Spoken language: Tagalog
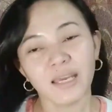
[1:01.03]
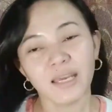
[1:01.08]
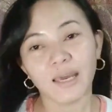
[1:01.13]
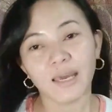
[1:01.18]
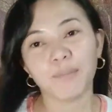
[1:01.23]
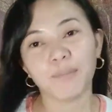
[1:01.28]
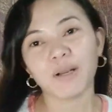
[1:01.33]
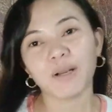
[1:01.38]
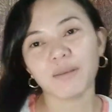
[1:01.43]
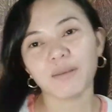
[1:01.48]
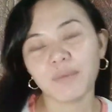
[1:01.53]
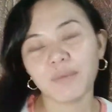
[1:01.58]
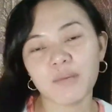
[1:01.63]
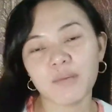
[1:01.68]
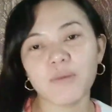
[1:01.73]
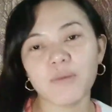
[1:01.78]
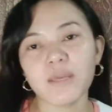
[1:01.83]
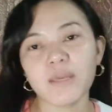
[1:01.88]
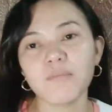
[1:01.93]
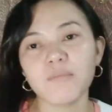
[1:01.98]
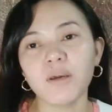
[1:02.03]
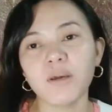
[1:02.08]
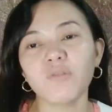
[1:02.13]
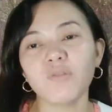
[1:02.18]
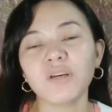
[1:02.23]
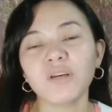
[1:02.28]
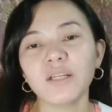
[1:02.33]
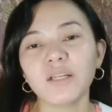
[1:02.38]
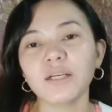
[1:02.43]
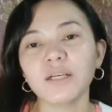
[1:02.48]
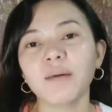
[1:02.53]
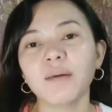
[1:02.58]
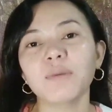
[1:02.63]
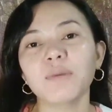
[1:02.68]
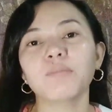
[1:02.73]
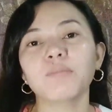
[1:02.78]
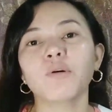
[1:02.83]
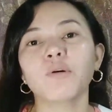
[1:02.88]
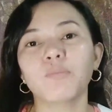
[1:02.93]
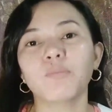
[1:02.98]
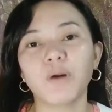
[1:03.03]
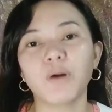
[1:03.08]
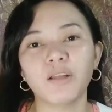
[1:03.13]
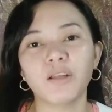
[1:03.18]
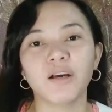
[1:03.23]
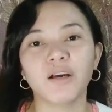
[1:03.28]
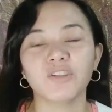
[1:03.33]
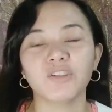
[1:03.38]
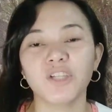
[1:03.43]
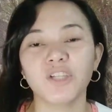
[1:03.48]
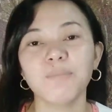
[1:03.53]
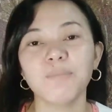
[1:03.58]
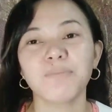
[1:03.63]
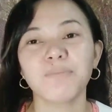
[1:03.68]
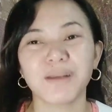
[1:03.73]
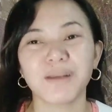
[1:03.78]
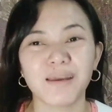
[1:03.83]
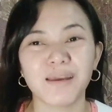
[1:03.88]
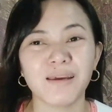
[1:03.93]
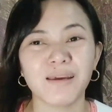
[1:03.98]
Eh pag iba-iba yung ginagamit mong product, syempre,